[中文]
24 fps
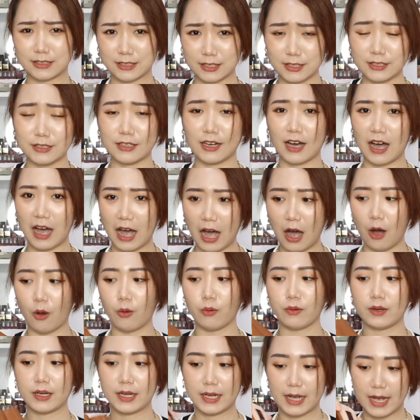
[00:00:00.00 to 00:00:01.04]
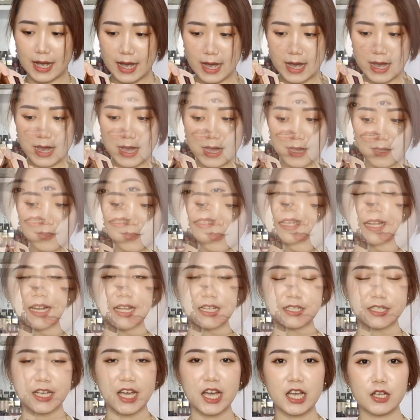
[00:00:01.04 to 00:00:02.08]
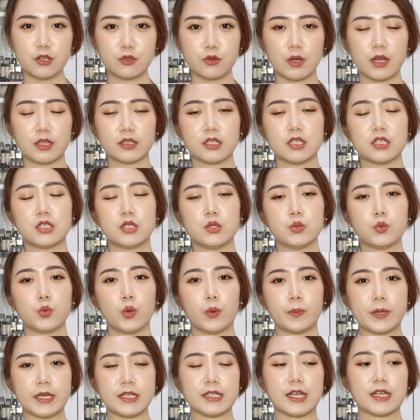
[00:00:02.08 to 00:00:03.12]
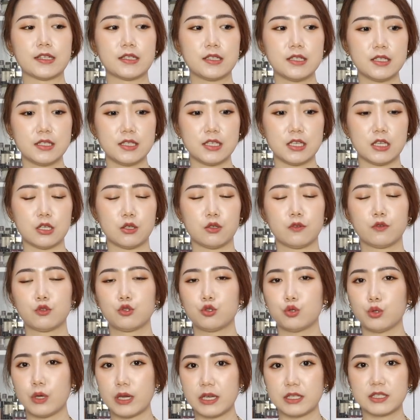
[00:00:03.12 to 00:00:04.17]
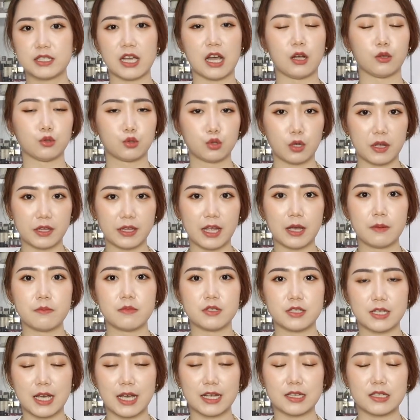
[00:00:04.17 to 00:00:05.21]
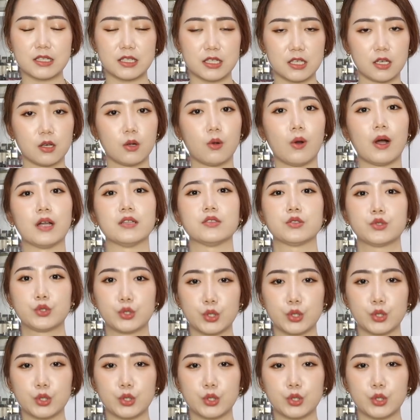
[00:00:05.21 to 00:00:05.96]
的好看。再来下一双呢，是我平常自己最常穿他们家的鞋款，